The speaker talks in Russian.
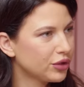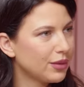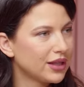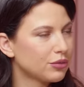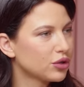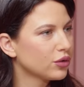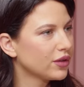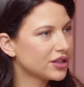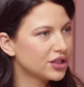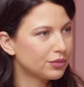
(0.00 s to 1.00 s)
У тебя там
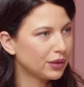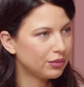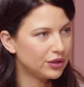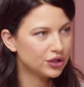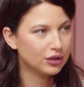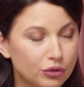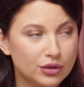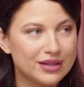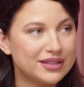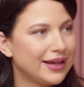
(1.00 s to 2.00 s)
120 тысяч подписчиков, у
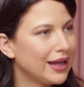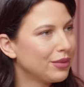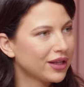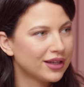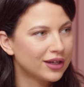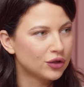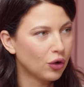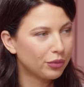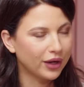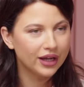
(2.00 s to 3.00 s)
тебя серебряная
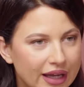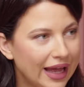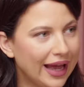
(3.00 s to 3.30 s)
кнопка.